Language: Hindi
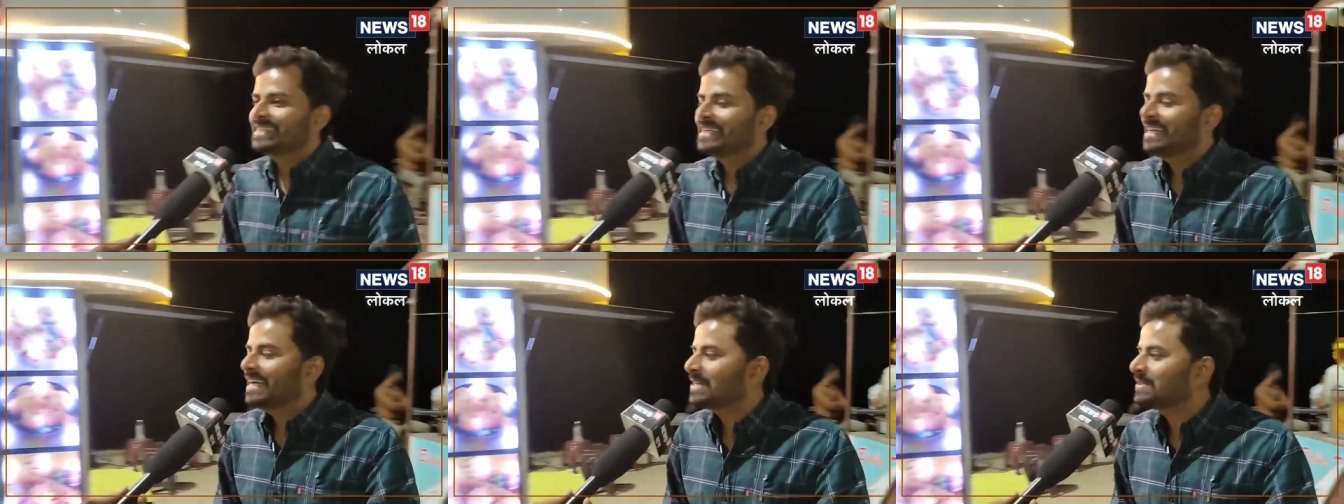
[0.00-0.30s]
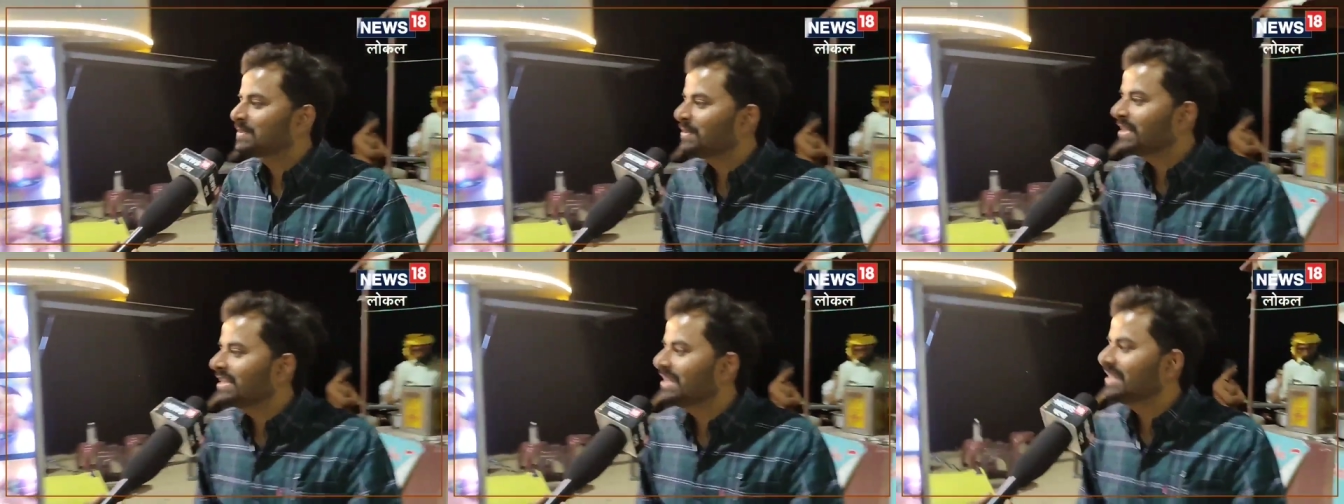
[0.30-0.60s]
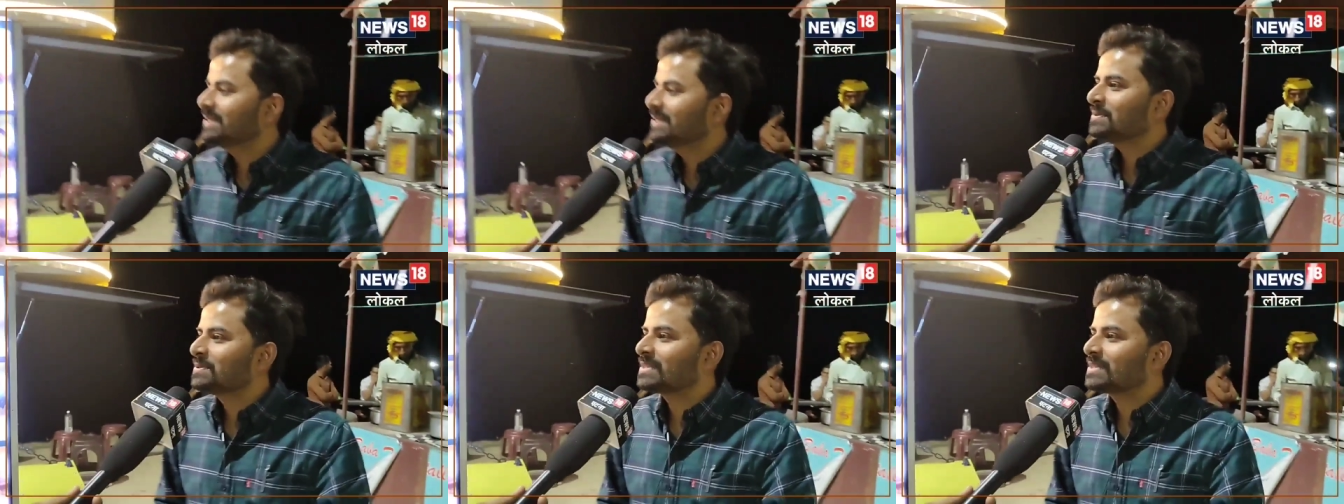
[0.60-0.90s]
जी एक्चुअली
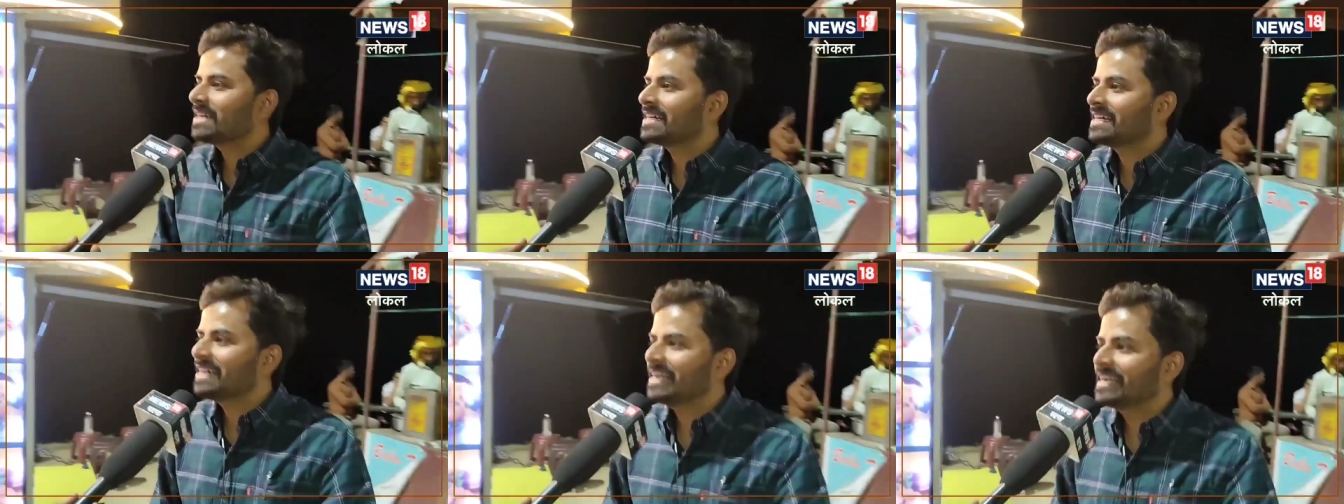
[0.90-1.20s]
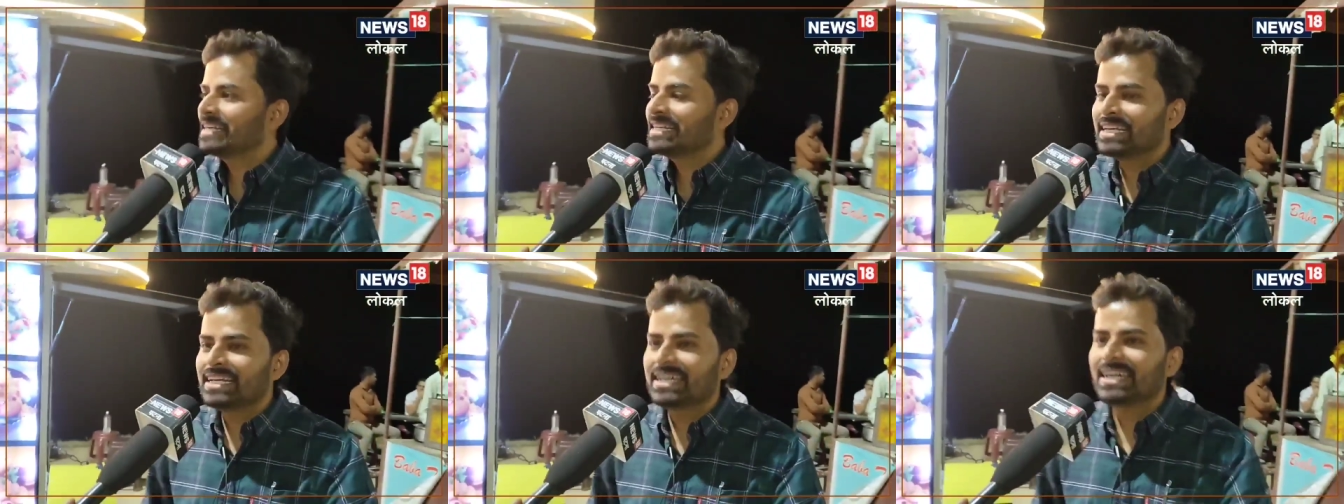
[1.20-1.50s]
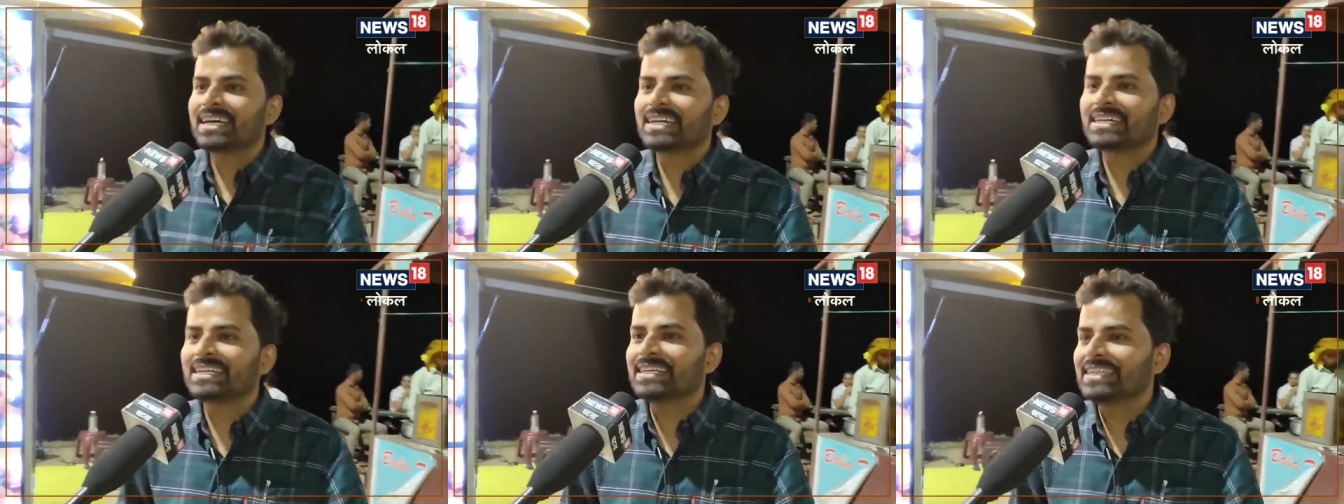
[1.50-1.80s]
उसका कारण ये
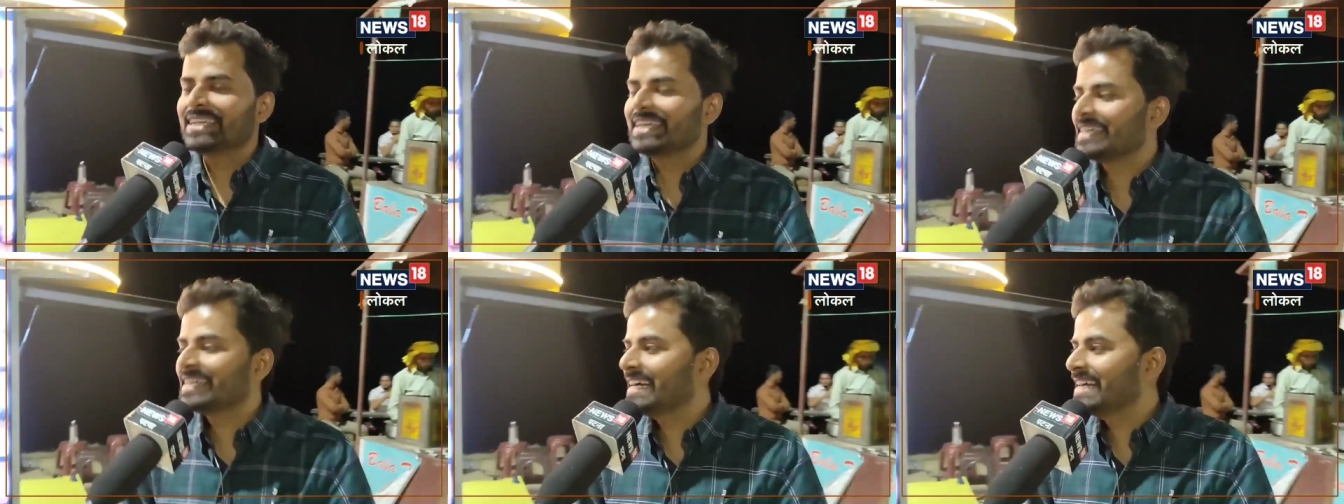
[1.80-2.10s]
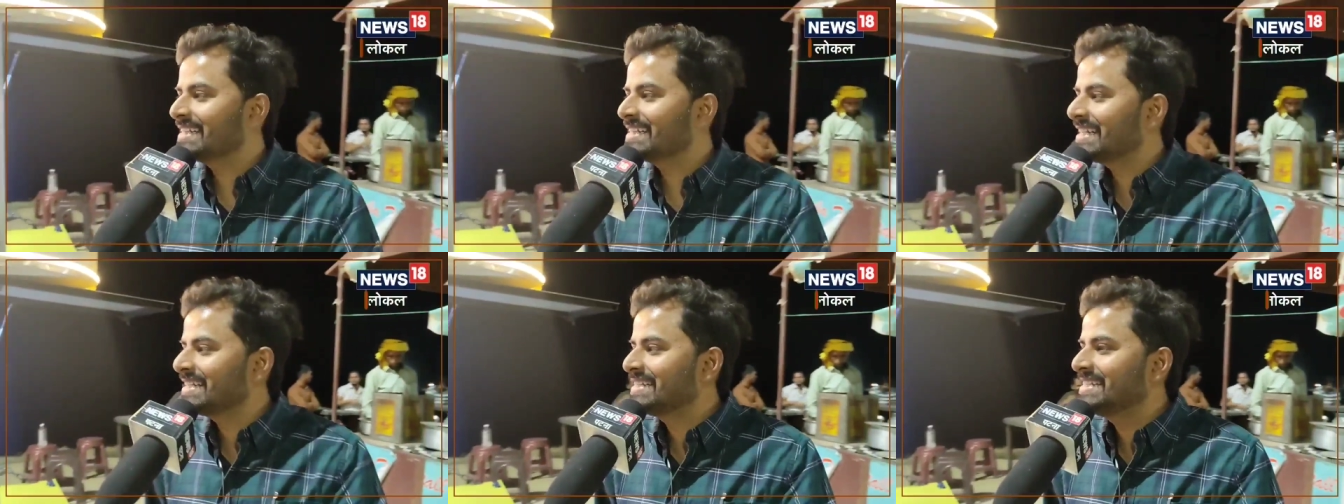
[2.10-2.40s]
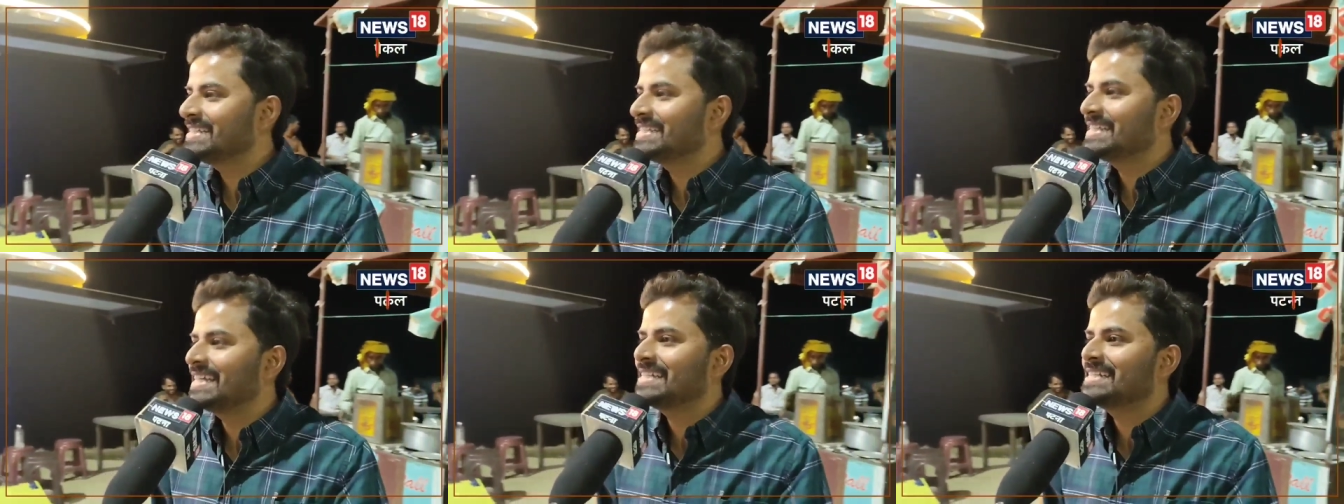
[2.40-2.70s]
है कि ये एक ऐसा
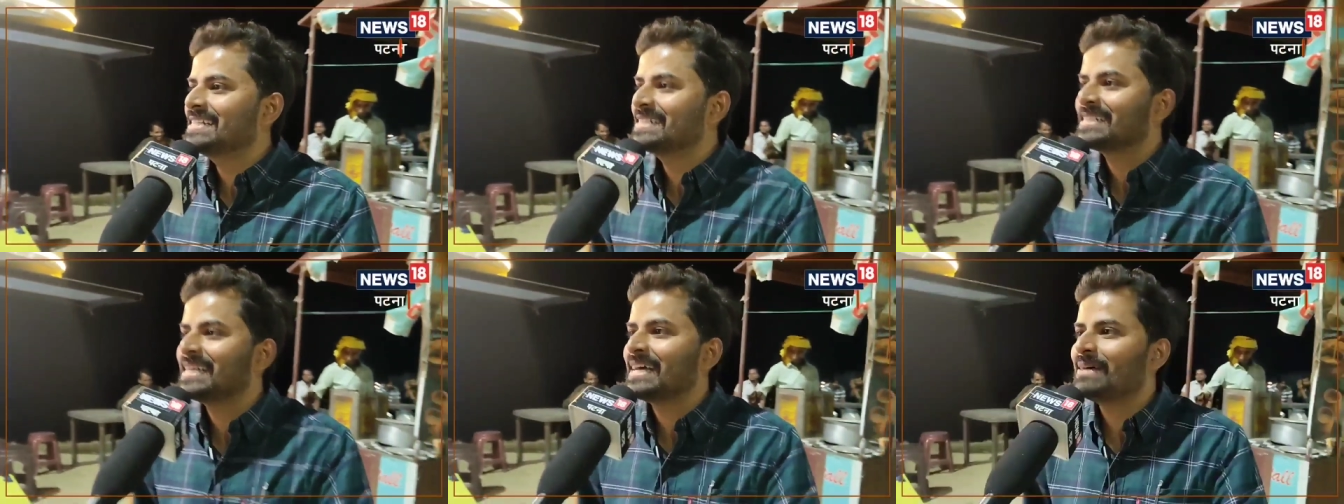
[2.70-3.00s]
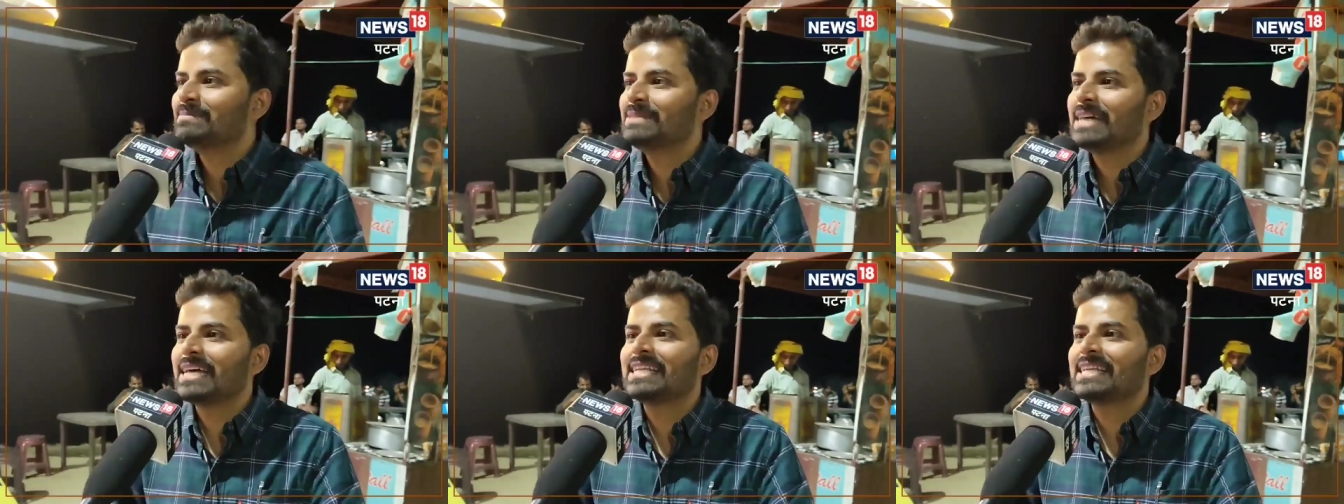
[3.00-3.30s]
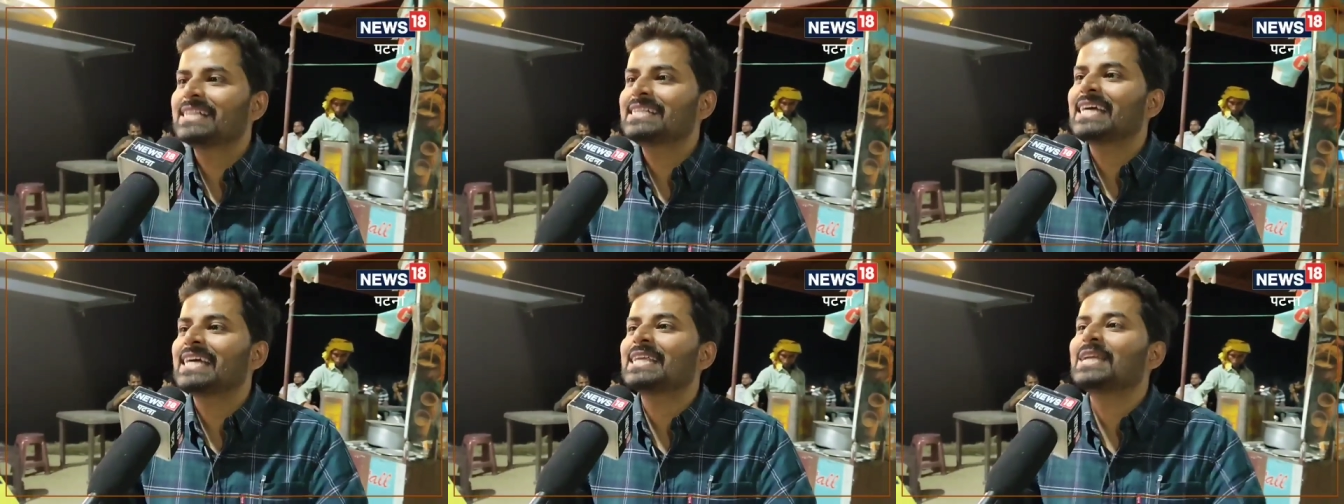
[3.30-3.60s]
चीज़ है जिससे आप ज़्यादा
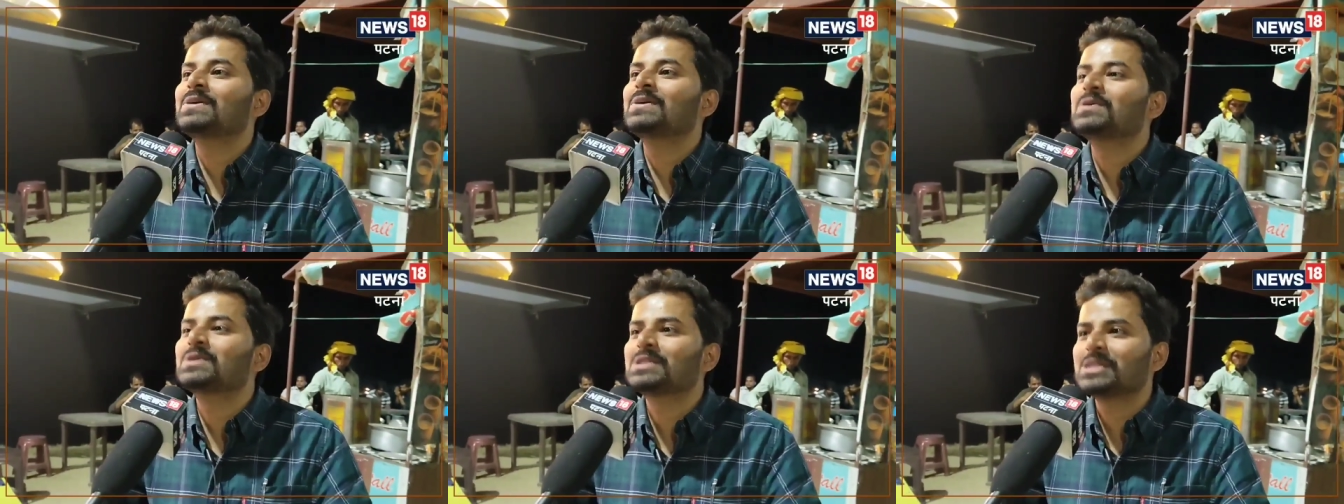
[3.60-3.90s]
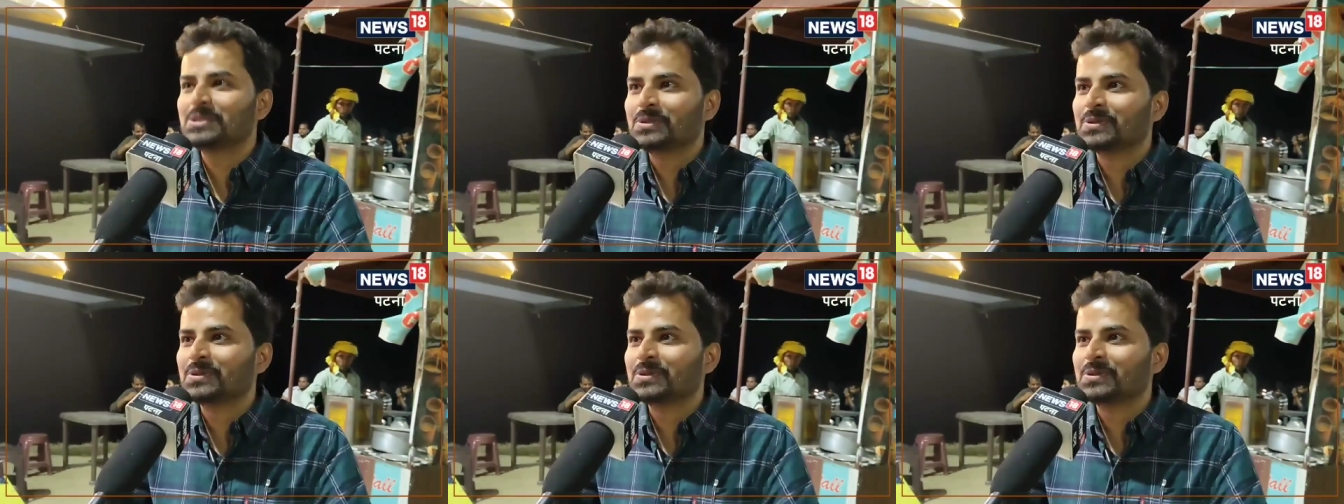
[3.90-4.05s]
से ज़्यादा लोगों